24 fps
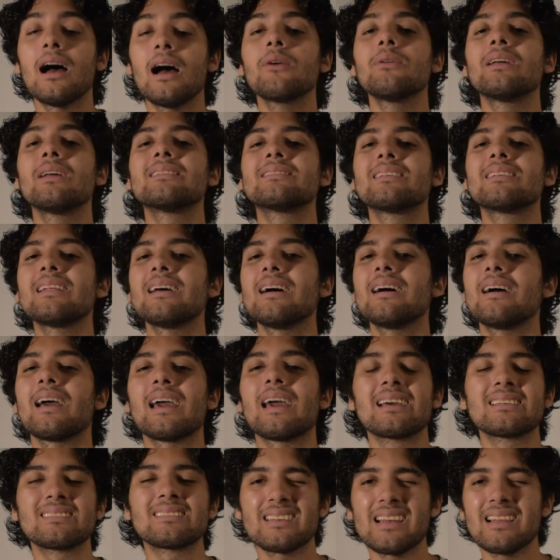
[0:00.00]
Hay una escena
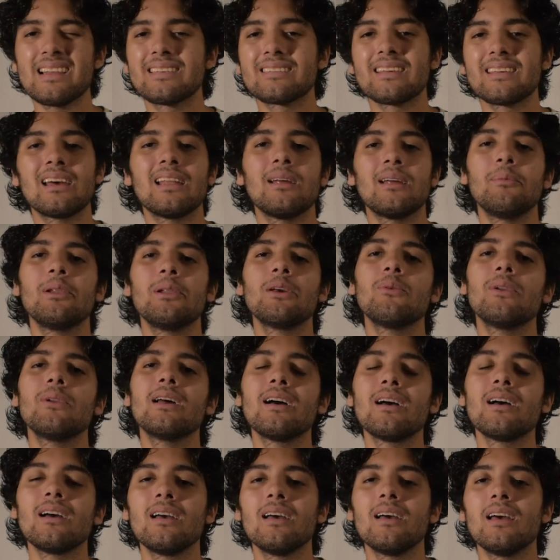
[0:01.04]
excelsa de la
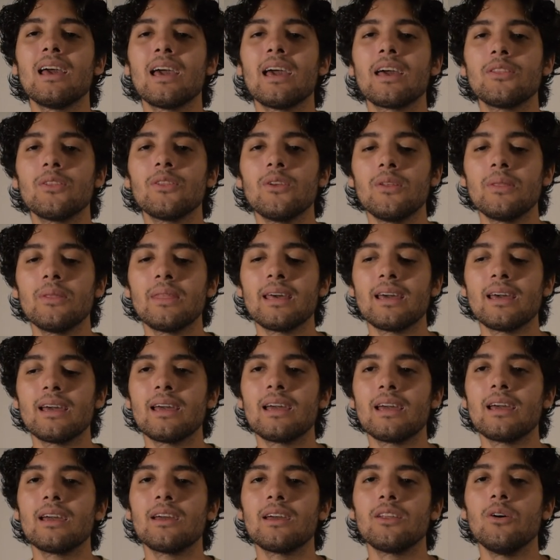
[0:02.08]
película en
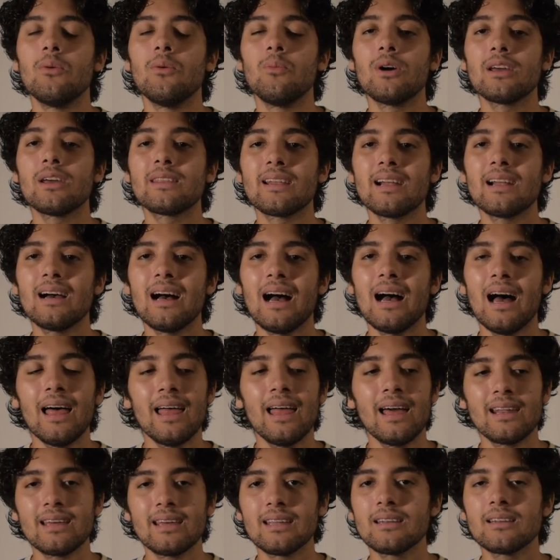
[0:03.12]
donde nos muestra a
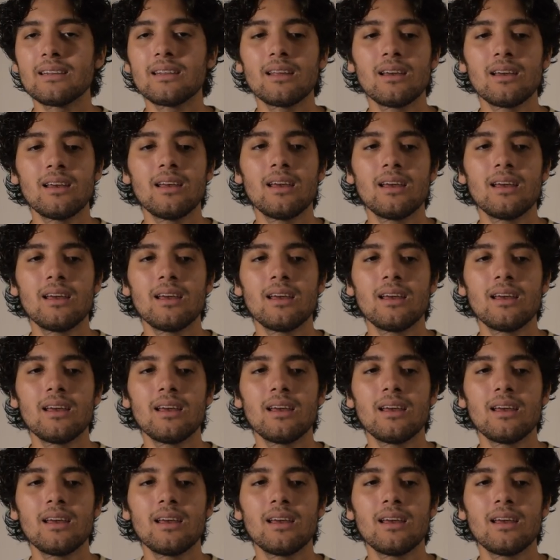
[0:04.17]
Darín